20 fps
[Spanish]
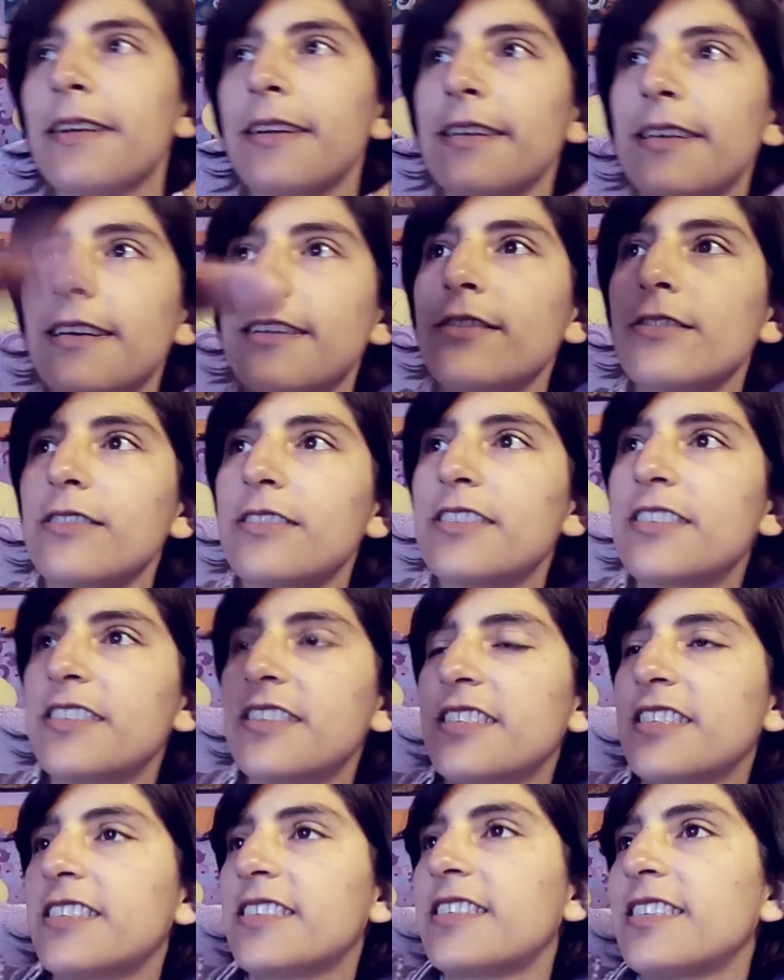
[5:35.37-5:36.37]
rayando,
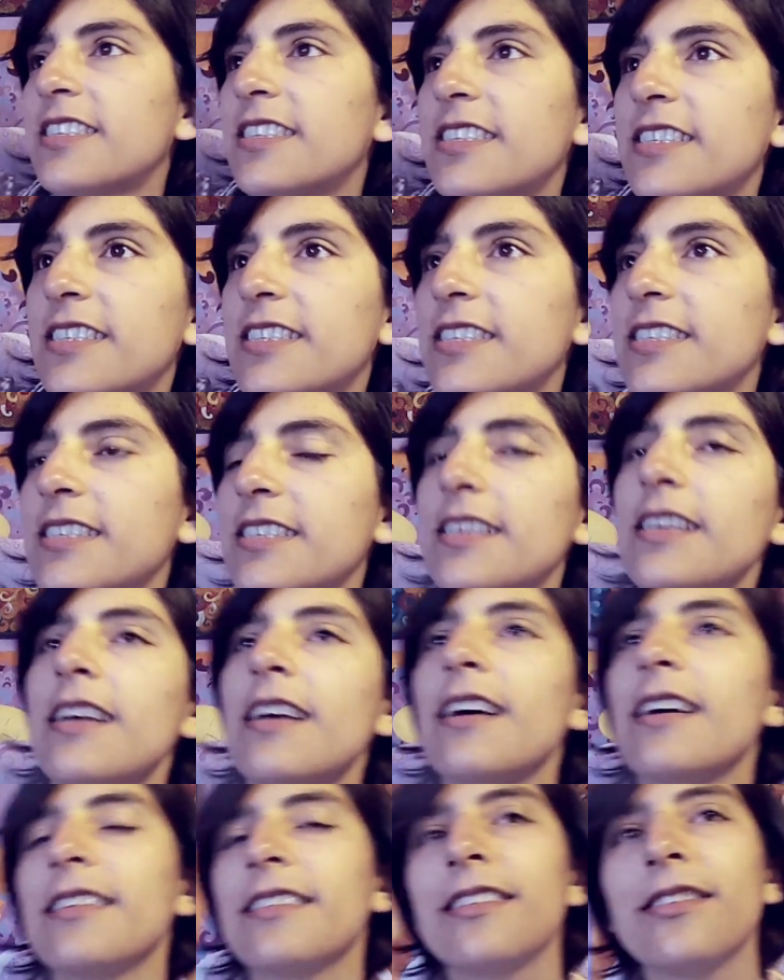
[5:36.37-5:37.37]

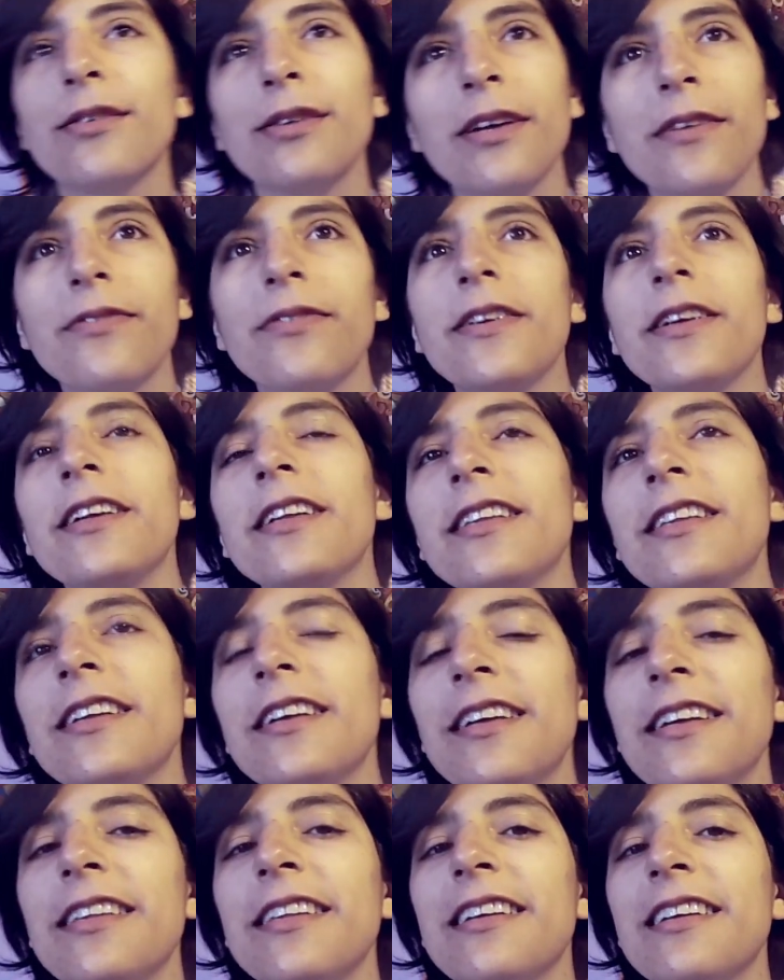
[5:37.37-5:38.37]
haciendo
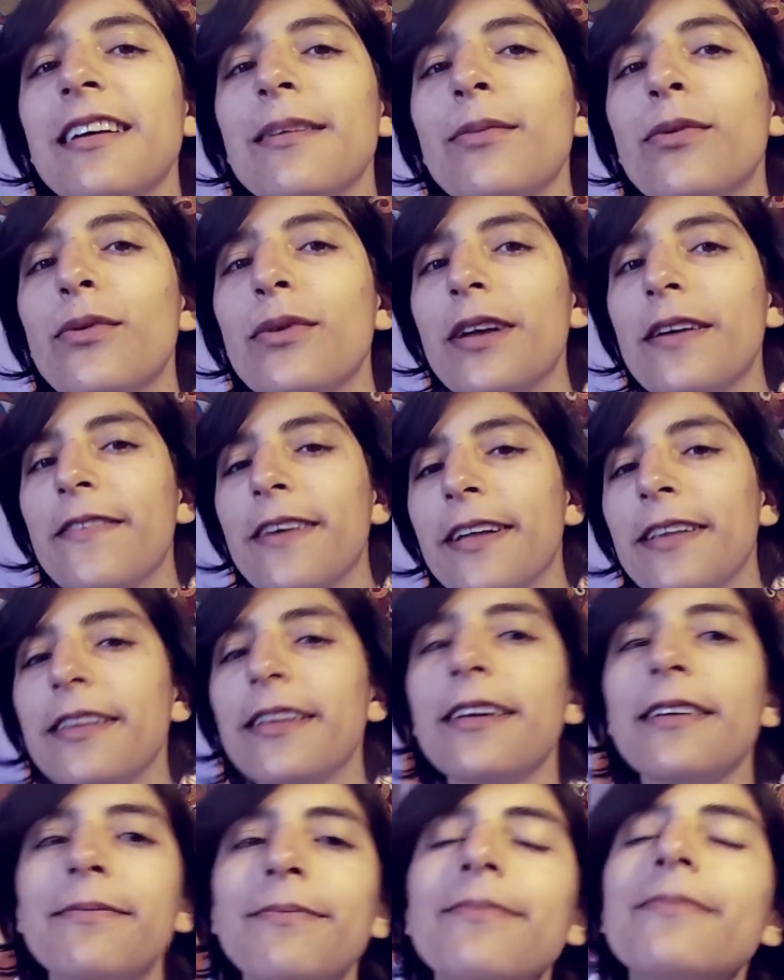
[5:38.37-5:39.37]
grafitis y teníamos una
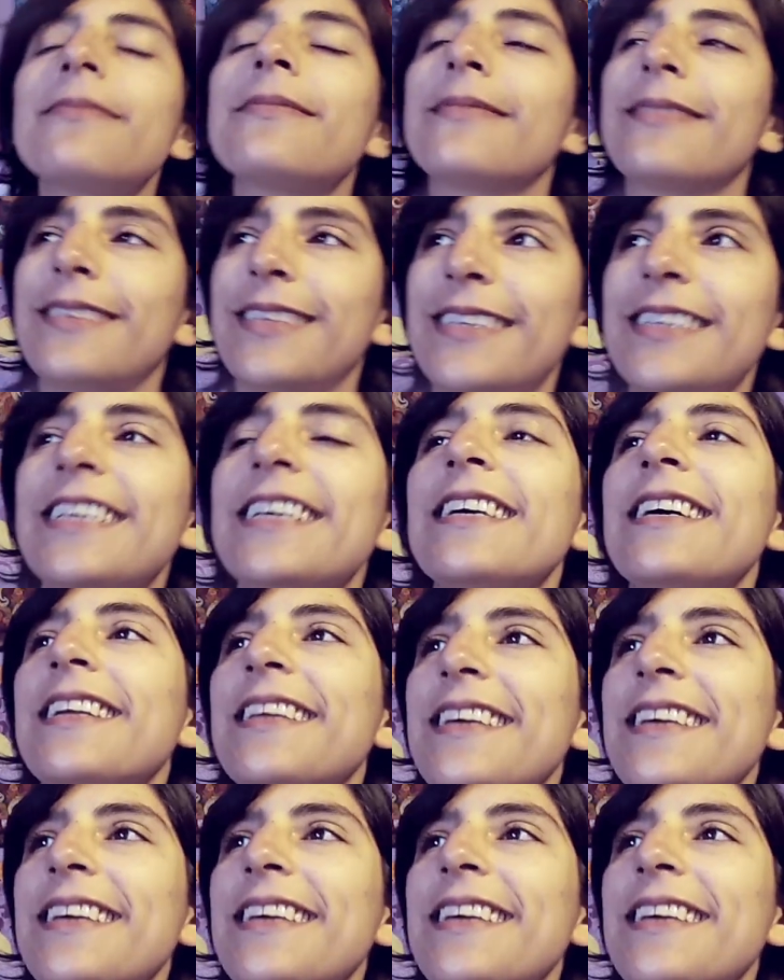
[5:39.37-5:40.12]
banda. Yeah,